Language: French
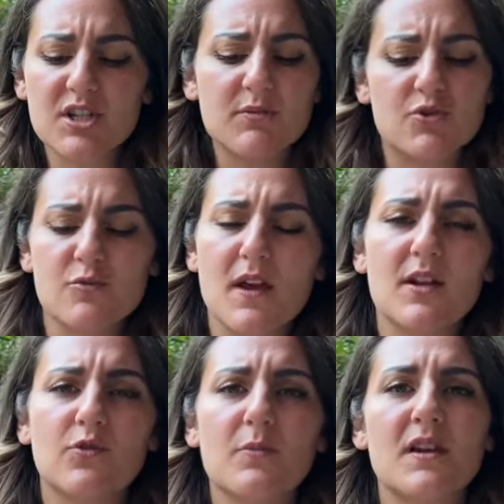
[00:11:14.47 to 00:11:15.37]
j'ai mis du miel et
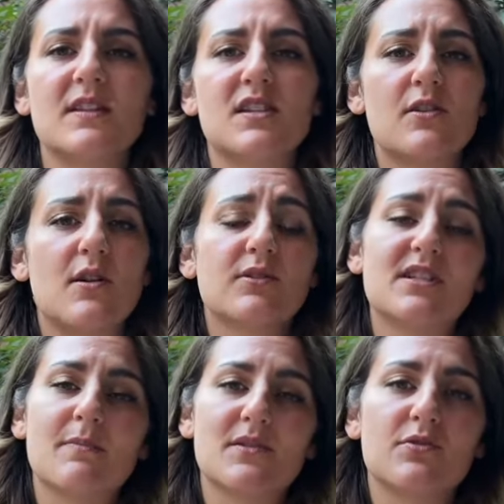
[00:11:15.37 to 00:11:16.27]
tout, mais déjà, le yaourt,
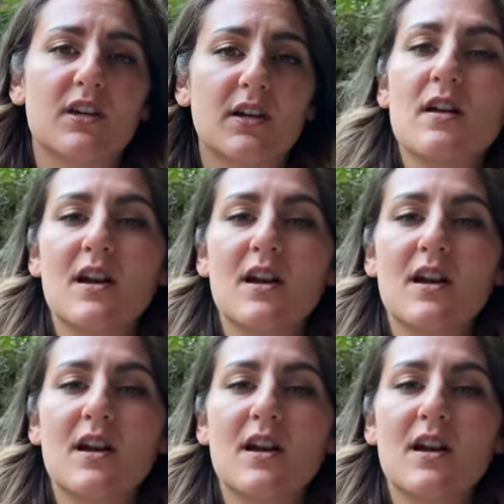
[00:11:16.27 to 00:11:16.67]
il est pas sucré.